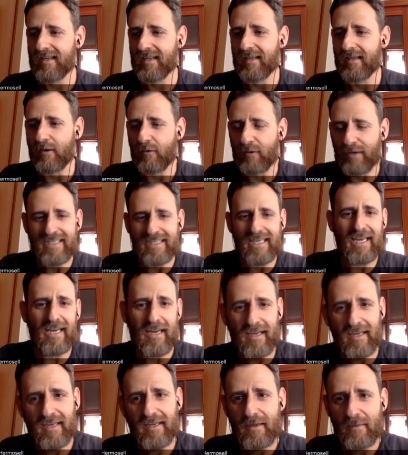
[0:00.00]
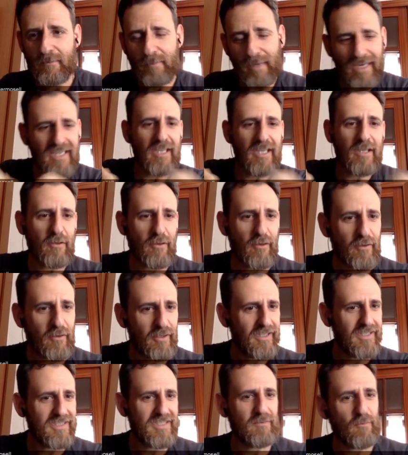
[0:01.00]
aunque eh, sea pequeñito
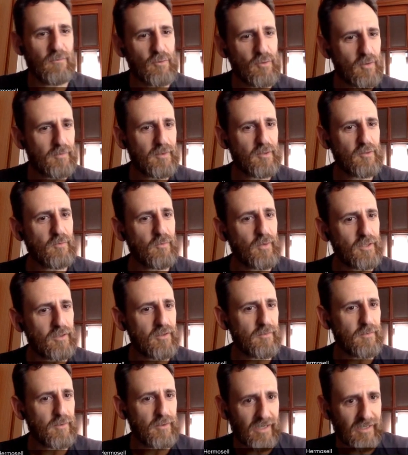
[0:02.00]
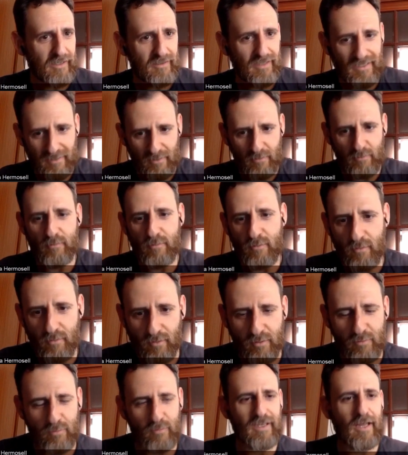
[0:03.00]
y sin mucho presupuesto, pero que está teniendo unos
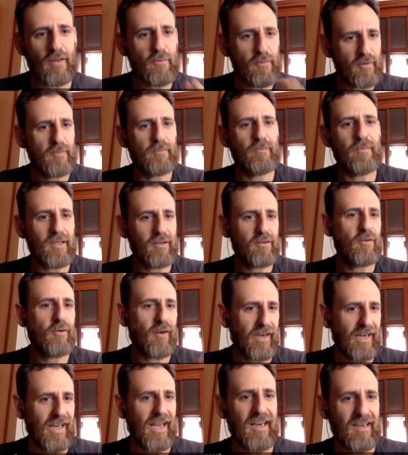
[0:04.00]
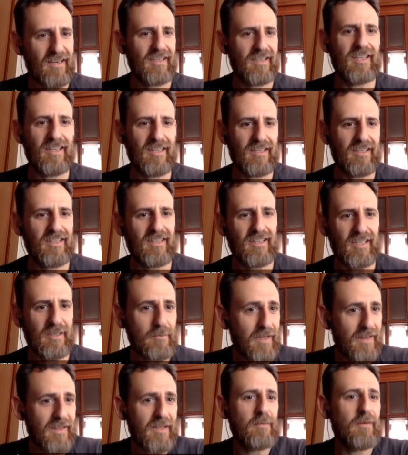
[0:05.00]
resultados y un impacto real y,
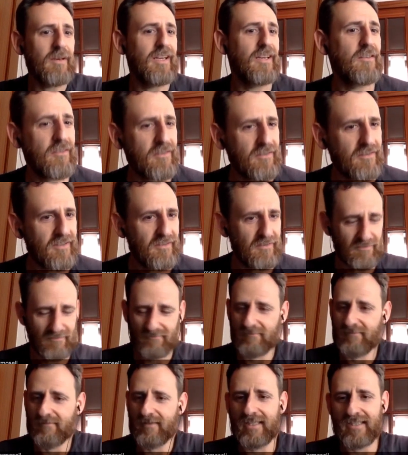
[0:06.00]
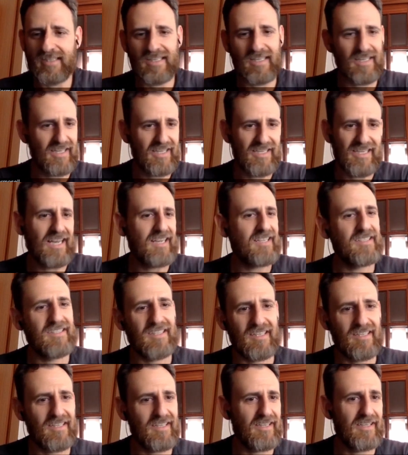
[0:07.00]
medible, ¿no? Y eh, desde ya,
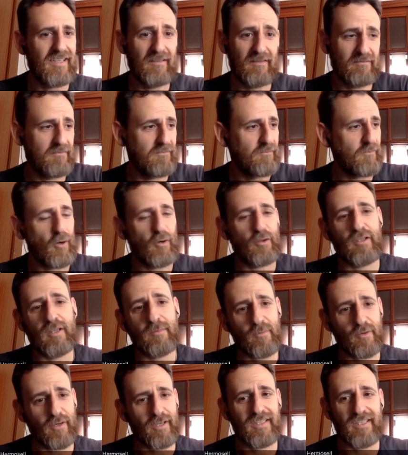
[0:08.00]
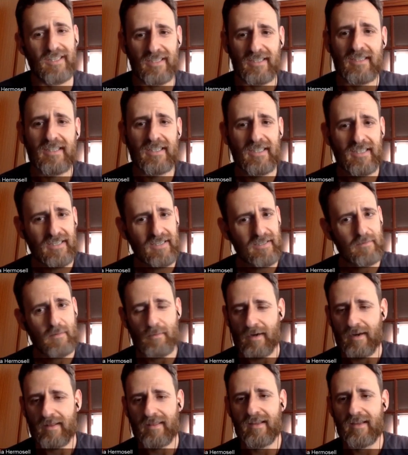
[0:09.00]
desde poco tiempo que tiene.
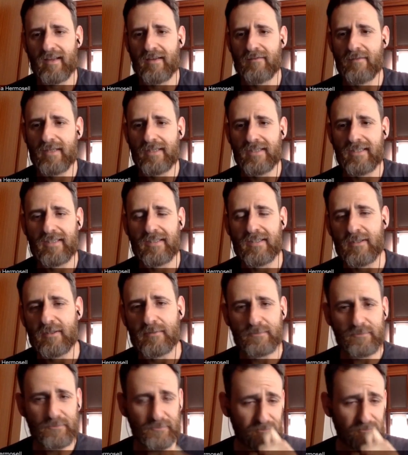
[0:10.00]
Parece fantástico.